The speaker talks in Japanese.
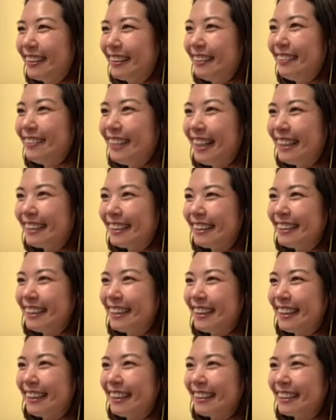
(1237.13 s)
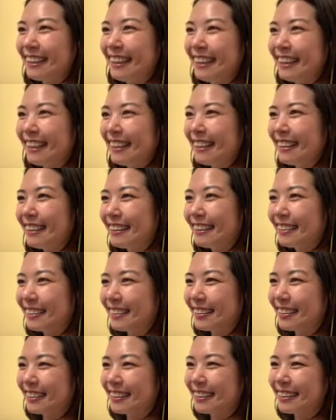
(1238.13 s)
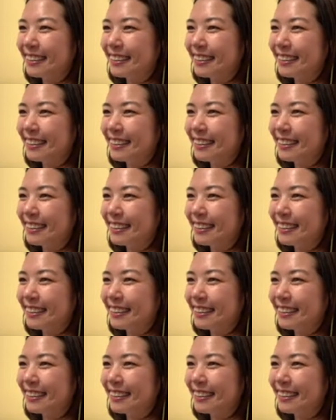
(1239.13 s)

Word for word: お、はてなや、やった、よしよし、